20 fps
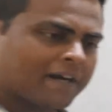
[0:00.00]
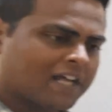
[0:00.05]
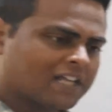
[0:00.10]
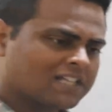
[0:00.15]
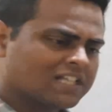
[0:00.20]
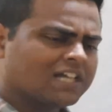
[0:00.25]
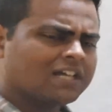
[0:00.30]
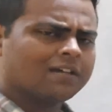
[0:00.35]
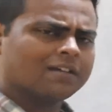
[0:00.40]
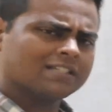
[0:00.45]
पढ़ा
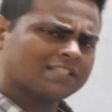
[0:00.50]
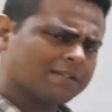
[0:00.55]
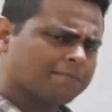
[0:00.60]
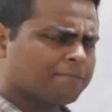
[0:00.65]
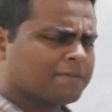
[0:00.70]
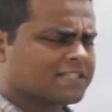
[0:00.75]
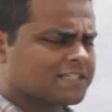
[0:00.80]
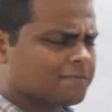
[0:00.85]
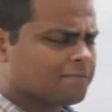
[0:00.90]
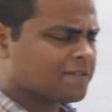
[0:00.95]
था
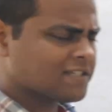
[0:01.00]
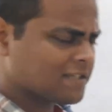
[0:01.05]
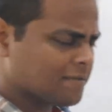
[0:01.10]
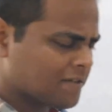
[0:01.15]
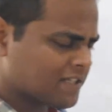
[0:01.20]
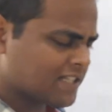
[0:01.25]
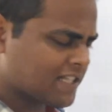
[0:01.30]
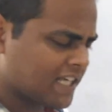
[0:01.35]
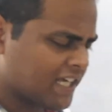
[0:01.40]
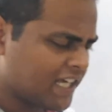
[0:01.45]
सिंपल सिंपल
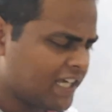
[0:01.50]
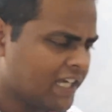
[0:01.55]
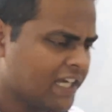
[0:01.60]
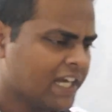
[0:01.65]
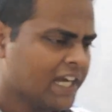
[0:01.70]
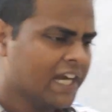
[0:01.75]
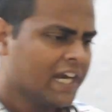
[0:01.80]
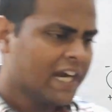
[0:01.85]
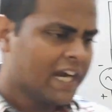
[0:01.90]
समझते हैं